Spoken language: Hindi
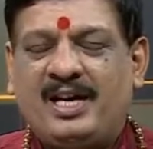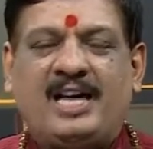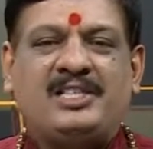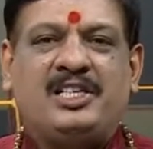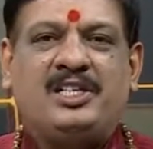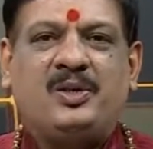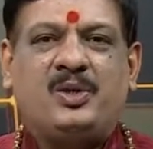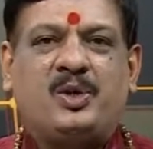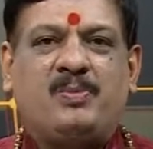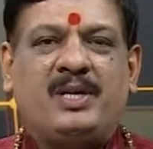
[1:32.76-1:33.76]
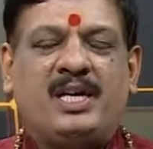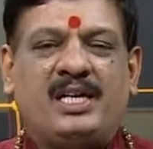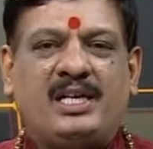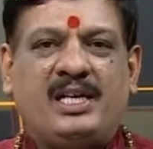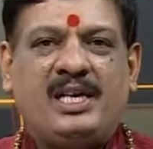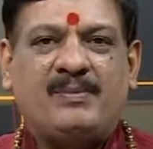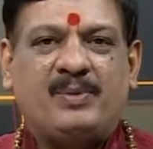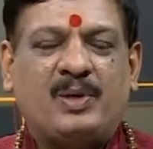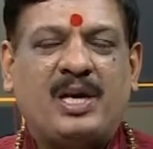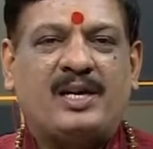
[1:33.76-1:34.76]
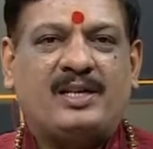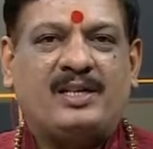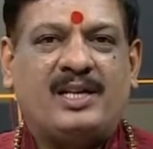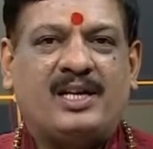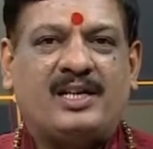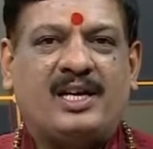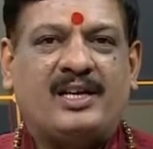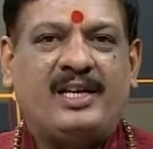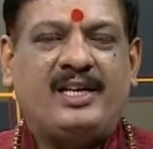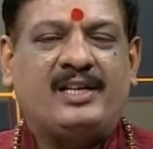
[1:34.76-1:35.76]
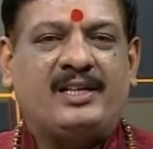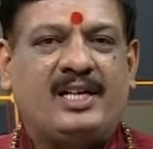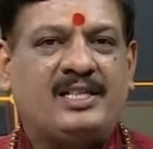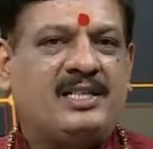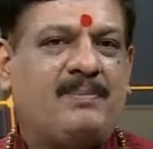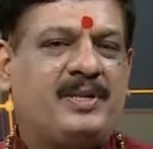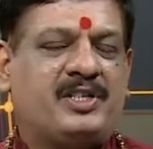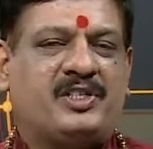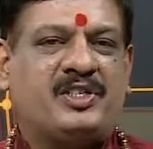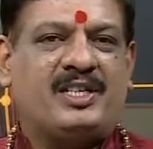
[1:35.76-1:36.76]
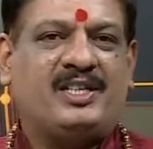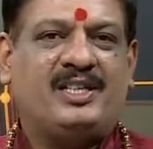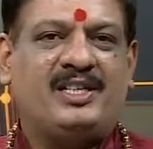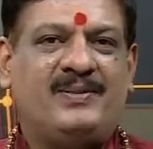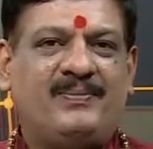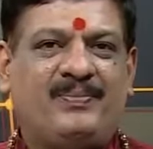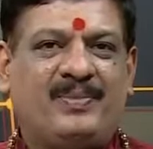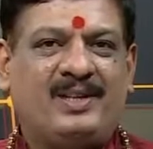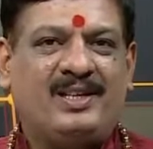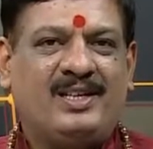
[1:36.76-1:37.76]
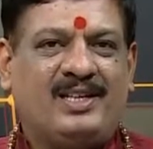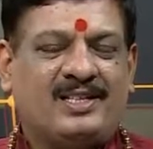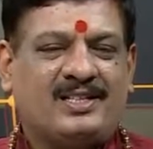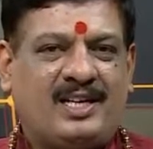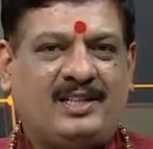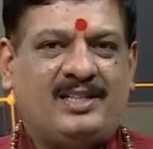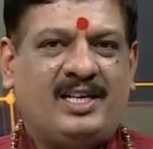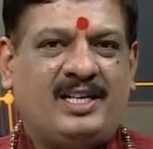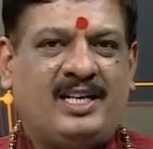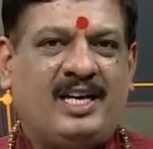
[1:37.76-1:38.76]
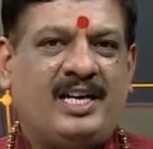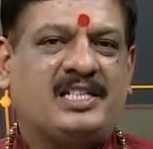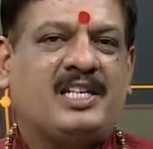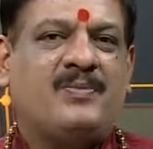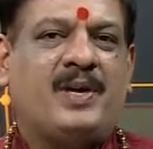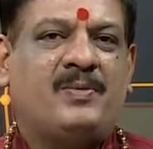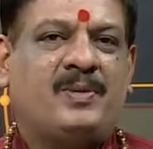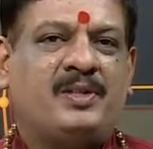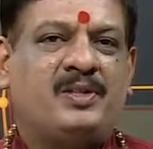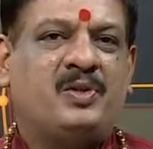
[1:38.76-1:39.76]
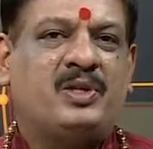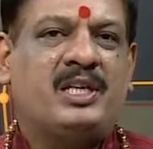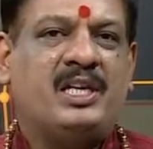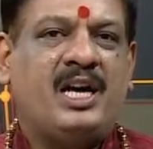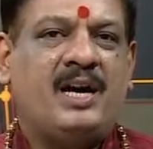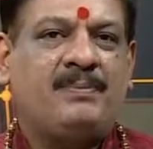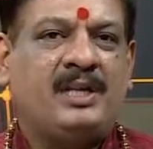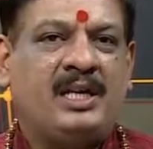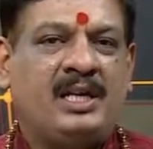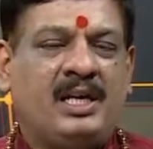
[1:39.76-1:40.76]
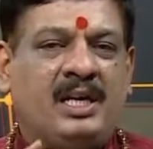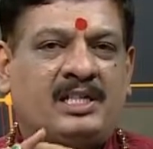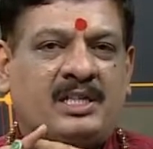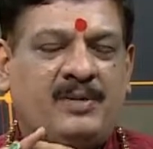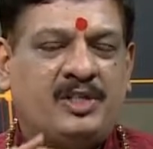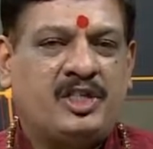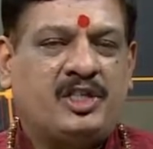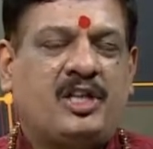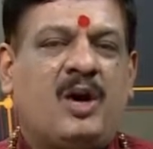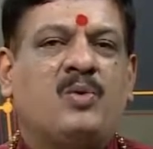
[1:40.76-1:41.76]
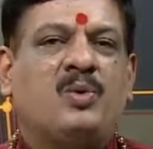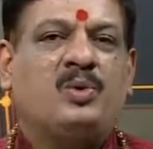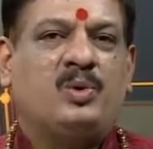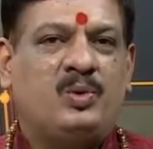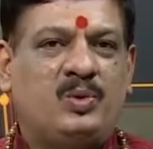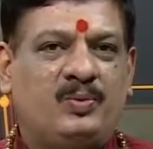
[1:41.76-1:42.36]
आज के दिन को शुभ बनाने के लिए आपको क्या करना है क्या नहीं करना इन सब पे चर्चा करेंगे साथ ही जानेंगे एक ऐसा पार मंत्र जो करेगा आपकी सभी चिंताओं को दूर